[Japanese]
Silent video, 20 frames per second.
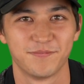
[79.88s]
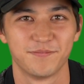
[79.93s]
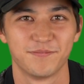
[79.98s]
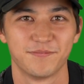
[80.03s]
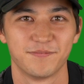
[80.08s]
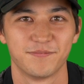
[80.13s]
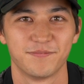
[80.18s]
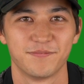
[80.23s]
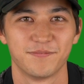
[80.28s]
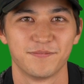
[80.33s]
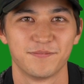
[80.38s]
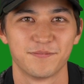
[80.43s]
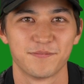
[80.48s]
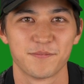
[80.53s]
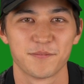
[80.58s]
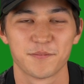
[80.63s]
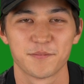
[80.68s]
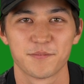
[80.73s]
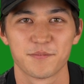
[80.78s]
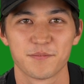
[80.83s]
覚えてます
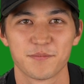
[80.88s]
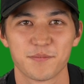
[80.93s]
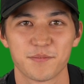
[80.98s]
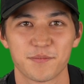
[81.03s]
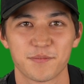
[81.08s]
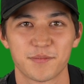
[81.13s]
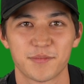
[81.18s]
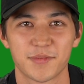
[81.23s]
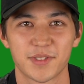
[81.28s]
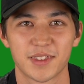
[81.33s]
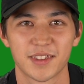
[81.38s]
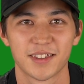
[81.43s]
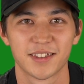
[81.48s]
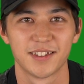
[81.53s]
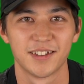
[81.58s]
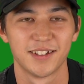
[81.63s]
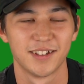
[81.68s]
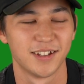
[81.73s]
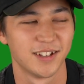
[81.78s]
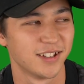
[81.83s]
かなんて言ったの
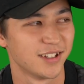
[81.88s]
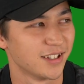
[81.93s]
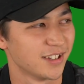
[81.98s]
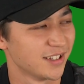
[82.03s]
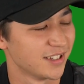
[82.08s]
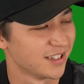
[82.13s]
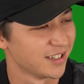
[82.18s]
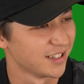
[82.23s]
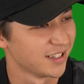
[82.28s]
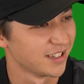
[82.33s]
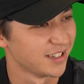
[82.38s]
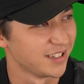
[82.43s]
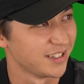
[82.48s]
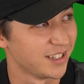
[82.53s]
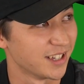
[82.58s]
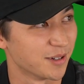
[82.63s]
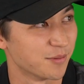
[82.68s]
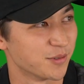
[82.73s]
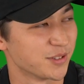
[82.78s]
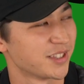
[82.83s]
か。
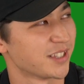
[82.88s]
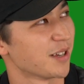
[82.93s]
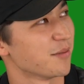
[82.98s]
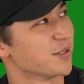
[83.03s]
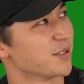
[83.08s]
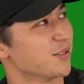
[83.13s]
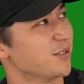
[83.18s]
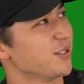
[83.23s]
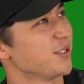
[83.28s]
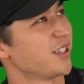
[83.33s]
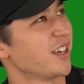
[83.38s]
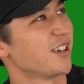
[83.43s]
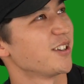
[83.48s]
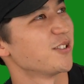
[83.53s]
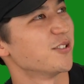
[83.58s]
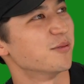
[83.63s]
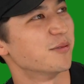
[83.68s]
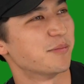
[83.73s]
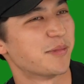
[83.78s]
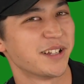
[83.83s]
いや、もう多分その時結
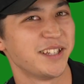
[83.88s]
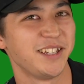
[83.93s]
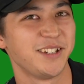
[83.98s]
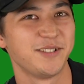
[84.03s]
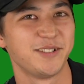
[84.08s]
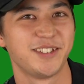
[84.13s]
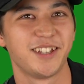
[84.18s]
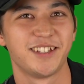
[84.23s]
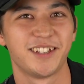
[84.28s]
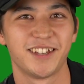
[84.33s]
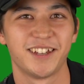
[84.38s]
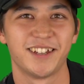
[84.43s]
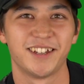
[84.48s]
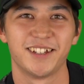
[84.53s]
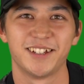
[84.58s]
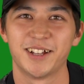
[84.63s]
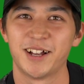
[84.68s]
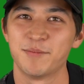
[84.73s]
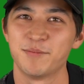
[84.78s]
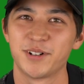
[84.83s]
構もうパニックって
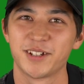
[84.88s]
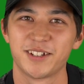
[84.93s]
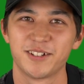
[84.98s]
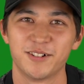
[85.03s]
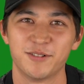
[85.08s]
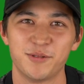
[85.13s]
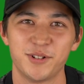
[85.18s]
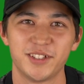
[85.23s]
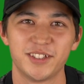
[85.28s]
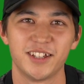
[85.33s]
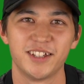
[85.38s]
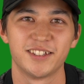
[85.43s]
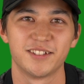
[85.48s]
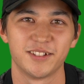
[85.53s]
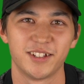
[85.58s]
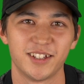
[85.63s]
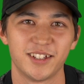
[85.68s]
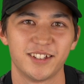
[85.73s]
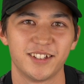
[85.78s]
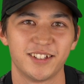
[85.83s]
て、あんま覚えてないんです
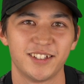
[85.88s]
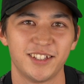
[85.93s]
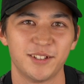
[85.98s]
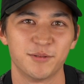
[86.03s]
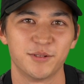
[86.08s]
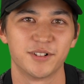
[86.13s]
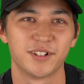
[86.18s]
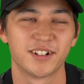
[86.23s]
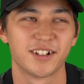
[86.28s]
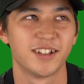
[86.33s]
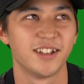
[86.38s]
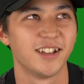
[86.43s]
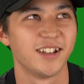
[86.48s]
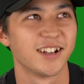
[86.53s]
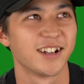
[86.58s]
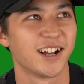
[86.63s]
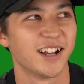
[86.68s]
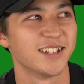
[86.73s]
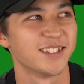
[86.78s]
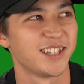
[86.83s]
よね。でも、
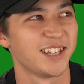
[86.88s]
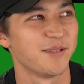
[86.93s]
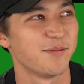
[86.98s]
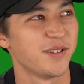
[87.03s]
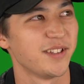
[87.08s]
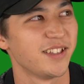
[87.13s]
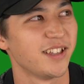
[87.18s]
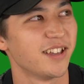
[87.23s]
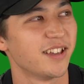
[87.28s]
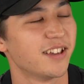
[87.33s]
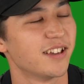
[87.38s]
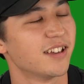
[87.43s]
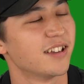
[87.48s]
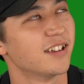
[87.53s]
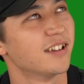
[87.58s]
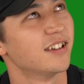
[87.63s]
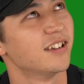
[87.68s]
関西弁で、